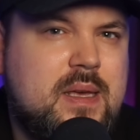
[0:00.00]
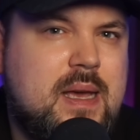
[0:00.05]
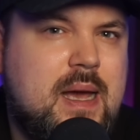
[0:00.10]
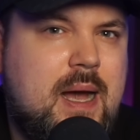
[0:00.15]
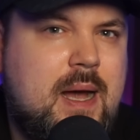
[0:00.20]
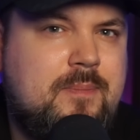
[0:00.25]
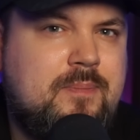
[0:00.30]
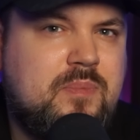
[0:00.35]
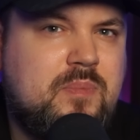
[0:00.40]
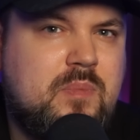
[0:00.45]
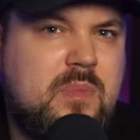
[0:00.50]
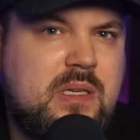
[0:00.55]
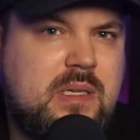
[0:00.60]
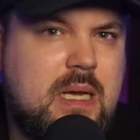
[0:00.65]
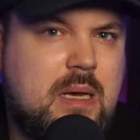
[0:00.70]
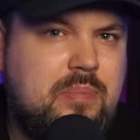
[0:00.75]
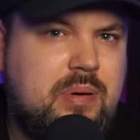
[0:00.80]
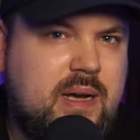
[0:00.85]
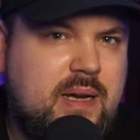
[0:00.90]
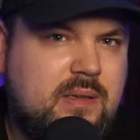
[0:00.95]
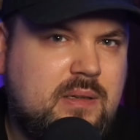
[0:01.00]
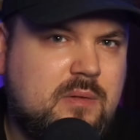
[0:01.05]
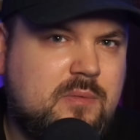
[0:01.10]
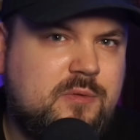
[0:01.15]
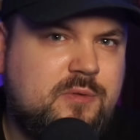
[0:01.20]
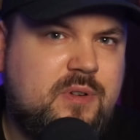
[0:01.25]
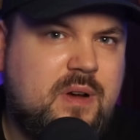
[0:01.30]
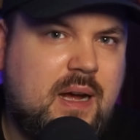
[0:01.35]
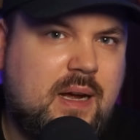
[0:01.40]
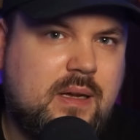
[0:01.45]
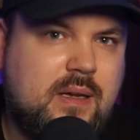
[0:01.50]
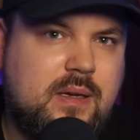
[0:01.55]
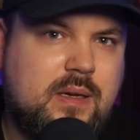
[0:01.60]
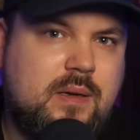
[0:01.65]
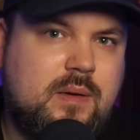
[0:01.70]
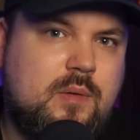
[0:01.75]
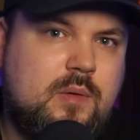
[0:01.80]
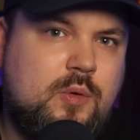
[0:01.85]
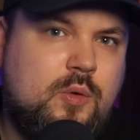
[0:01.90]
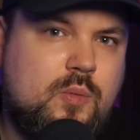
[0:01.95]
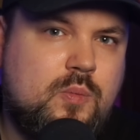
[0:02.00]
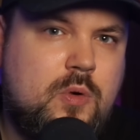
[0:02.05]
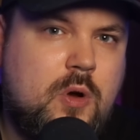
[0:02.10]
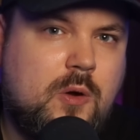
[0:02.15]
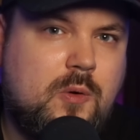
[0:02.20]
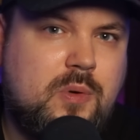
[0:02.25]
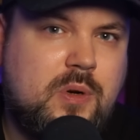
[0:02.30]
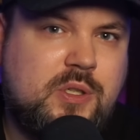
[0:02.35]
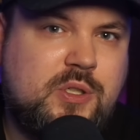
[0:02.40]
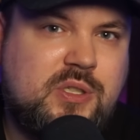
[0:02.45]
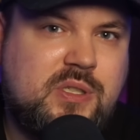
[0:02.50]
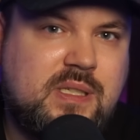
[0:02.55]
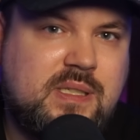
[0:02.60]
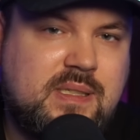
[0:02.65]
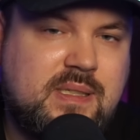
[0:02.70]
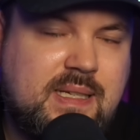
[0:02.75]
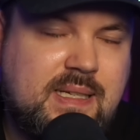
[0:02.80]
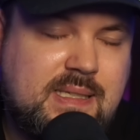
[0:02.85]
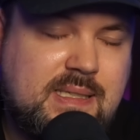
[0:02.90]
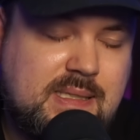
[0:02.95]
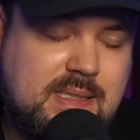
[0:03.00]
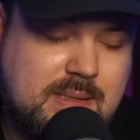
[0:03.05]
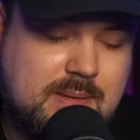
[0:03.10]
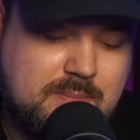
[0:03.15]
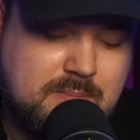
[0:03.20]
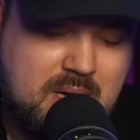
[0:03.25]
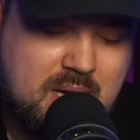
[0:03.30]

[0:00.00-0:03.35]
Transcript: ja, mit der brennenden Fackel Luke Mockridge das nächste